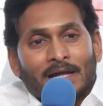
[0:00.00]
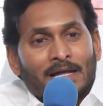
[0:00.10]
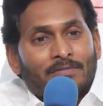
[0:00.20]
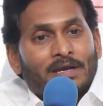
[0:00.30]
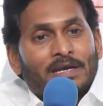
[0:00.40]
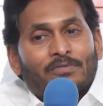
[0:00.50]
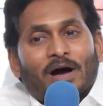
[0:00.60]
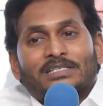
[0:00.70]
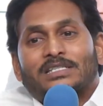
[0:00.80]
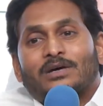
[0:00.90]
ఇవన్నీ
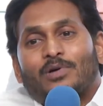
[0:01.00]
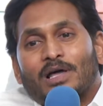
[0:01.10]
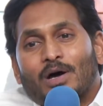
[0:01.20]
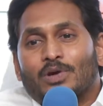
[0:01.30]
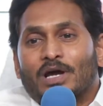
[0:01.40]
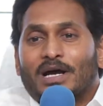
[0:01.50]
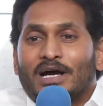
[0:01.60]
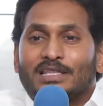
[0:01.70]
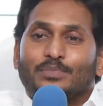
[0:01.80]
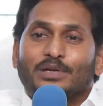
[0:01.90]
వాస్తవాలు అవునా
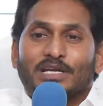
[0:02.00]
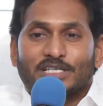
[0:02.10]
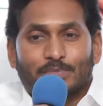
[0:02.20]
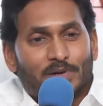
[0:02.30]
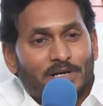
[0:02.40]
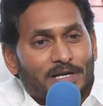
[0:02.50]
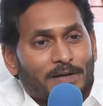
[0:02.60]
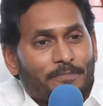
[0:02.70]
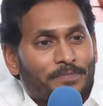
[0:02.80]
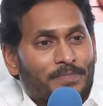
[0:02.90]
కాదా మీరే చెప్పండి
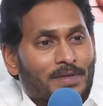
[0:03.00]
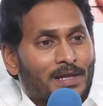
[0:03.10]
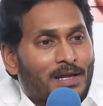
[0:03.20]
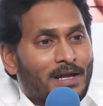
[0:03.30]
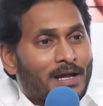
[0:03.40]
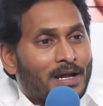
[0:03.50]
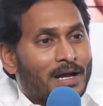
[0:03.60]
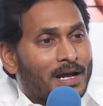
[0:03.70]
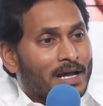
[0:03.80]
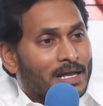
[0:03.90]

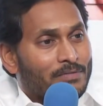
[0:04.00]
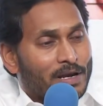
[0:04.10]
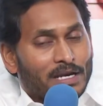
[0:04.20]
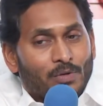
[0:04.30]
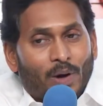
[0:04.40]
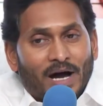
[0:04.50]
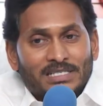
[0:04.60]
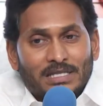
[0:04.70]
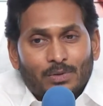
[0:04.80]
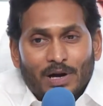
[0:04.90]
ఇవన్నీ
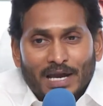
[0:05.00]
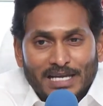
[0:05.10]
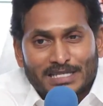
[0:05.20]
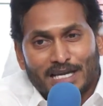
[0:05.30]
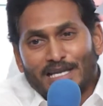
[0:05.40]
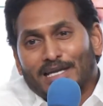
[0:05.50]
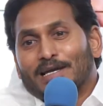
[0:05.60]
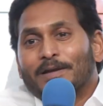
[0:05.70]
వాస్తవాలు అయితేనే